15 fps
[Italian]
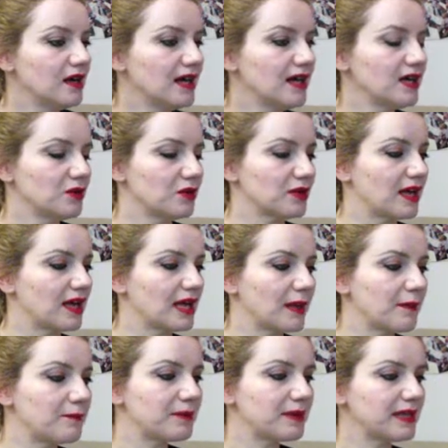allora
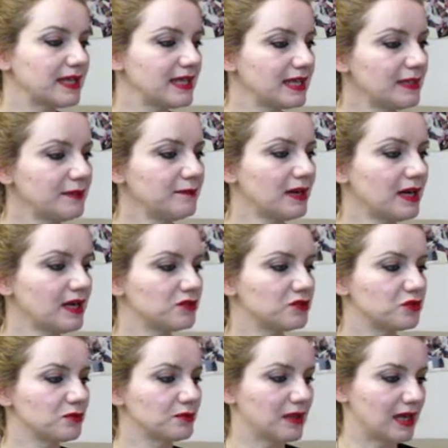la prima
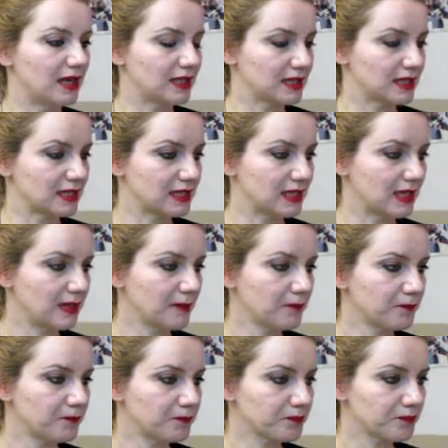domanda
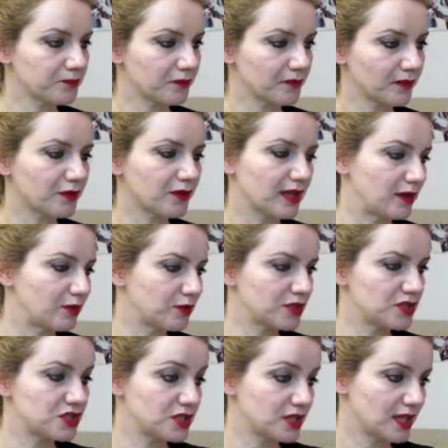ok
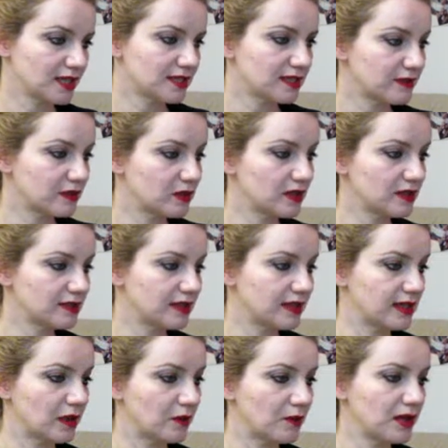l'originale tra virgolette
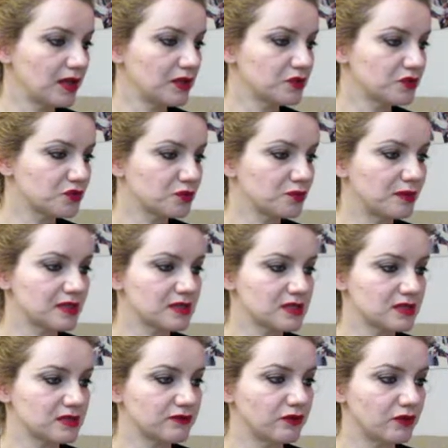era quale
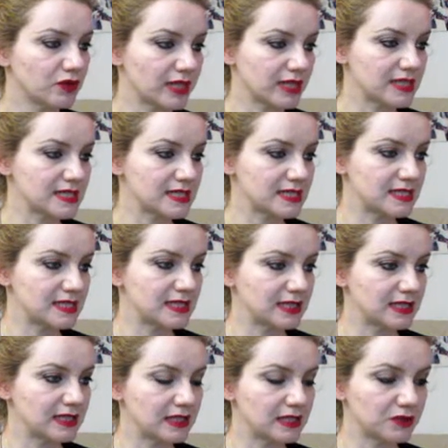youtubers
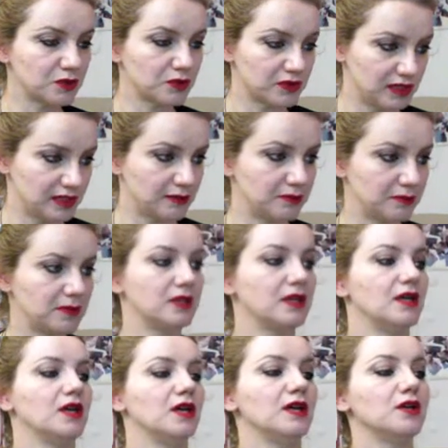vorresti nel tuo team
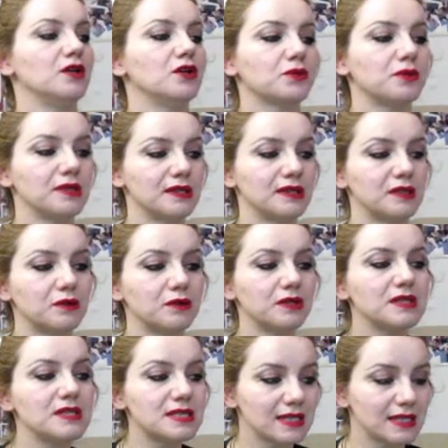io quindi
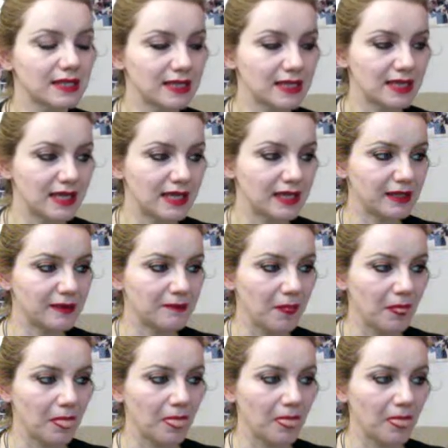qui inserirei